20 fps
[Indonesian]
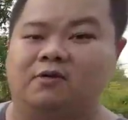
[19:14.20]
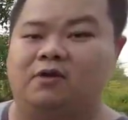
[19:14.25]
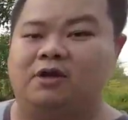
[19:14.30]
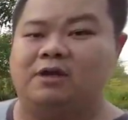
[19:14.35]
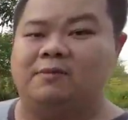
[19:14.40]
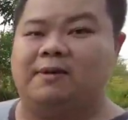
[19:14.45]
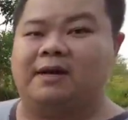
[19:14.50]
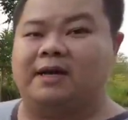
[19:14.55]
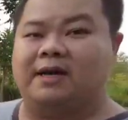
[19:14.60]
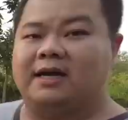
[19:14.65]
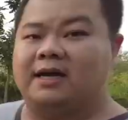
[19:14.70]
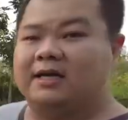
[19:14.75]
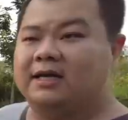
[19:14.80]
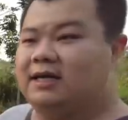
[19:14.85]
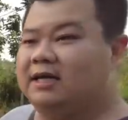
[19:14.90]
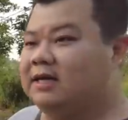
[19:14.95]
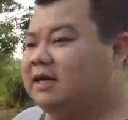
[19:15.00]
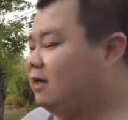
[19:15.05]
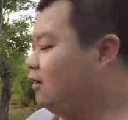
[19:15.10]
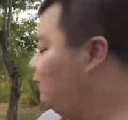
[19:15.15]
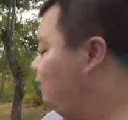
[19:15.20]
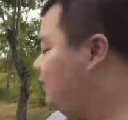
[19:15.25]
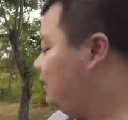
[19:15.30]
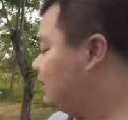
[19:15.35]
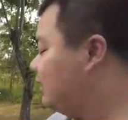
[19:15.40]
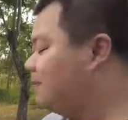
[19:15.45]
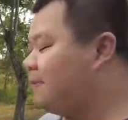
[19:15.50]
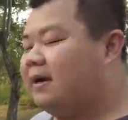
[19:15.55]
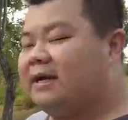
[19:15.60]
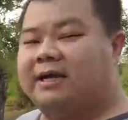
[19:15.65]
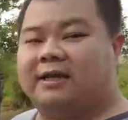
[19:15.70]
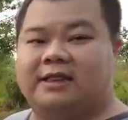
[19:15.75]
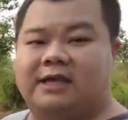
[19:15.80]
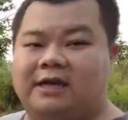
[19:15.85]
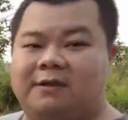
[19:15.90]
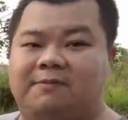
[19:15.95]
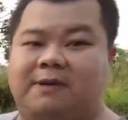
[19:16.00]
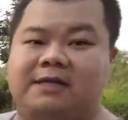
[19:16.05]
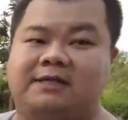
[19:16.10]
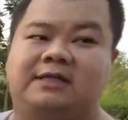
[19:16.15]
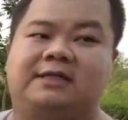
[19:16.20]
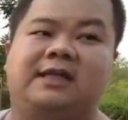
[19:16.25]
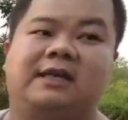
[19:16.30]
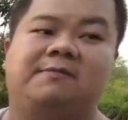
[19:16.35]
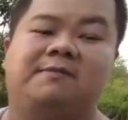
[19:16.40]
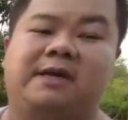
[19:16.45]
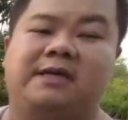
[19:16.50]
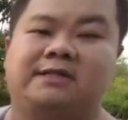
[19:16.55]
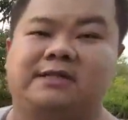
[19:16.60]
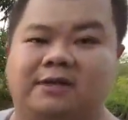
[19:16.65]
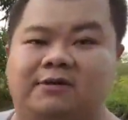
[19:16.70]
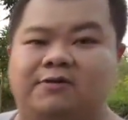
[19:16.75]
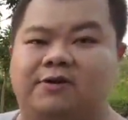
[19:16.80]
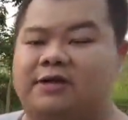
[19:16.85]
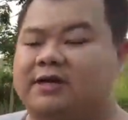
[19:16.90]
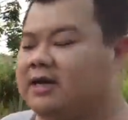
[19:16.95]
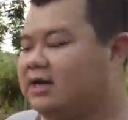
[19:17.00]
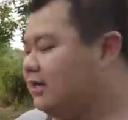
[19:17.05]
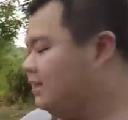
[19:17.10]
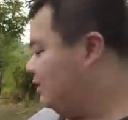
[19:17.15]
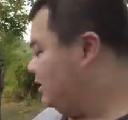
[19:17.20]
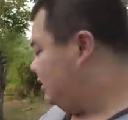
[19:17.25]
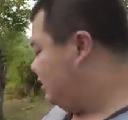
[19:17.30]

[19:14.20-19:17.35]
Mau gimana lagi? Kalau bisa pakai tali pasti tali pasti ikat.